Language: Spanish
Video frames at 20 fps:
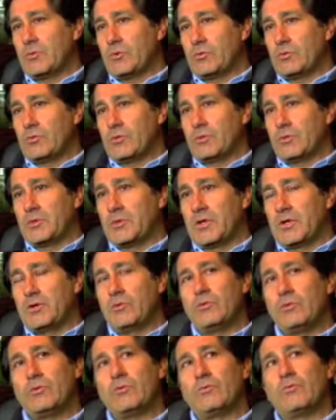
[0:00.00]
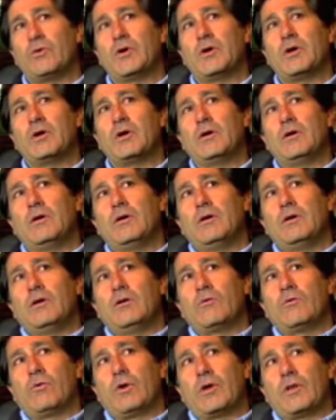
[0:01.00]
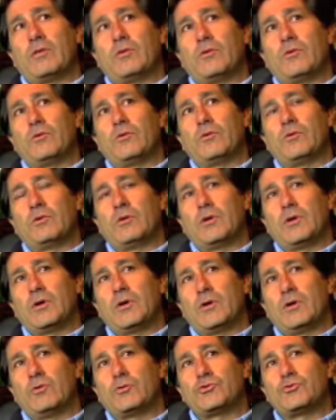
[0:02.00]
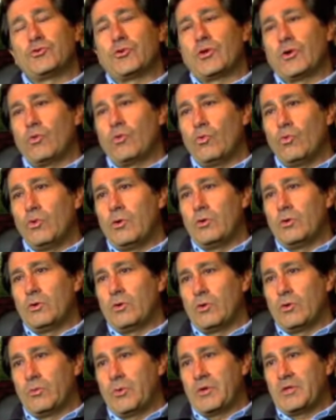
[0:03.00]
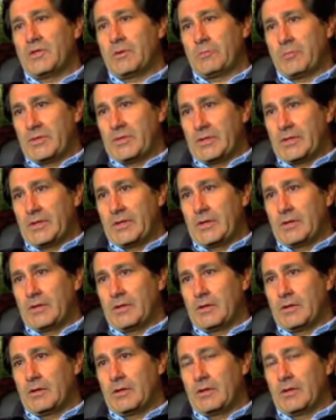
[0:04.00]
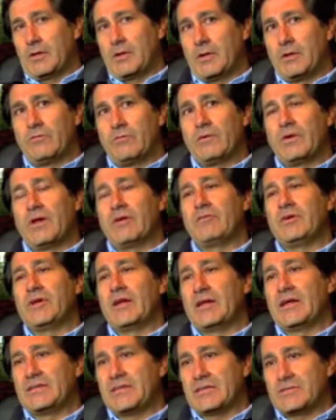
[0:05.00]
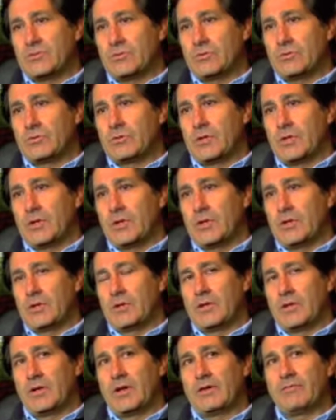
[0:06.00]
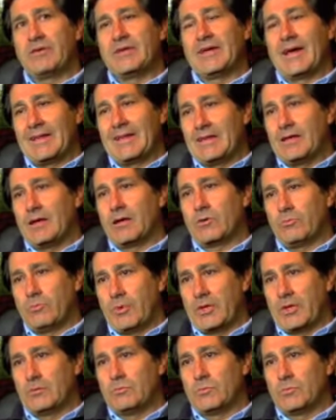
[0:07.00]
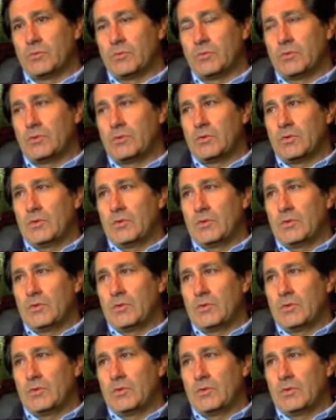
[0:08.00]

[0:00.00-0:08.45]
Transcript: el minuto 91 fue cuando eh, el 8 de julio del 90 pité la finalización de la final de la Copa del Mundo.